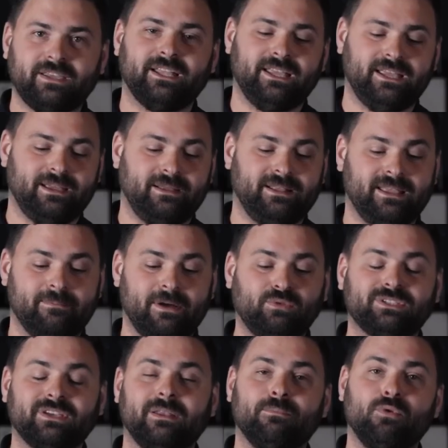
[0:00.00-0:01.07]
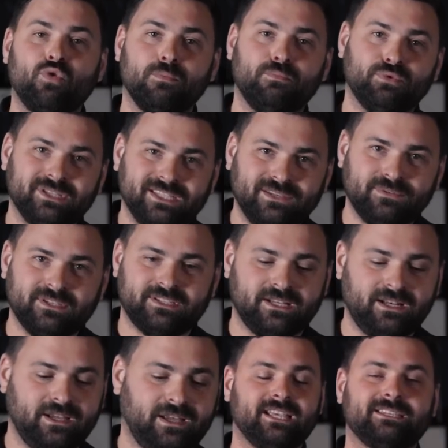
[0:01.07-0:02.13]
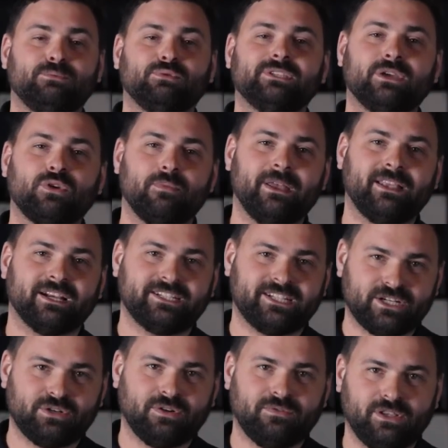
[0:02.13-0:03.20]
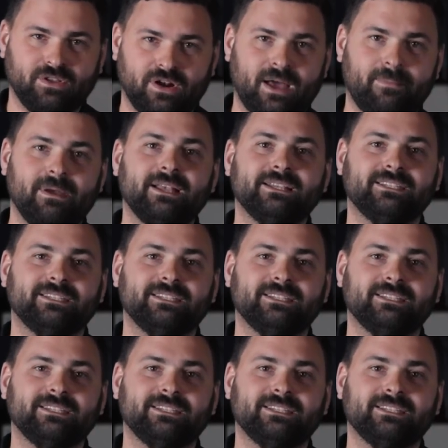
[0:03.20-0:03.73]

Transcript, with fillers: il y a des, mains où ça va être beaucoup plus difficile, et c'est pour ça que mettre un chargeur vide dans l'arme,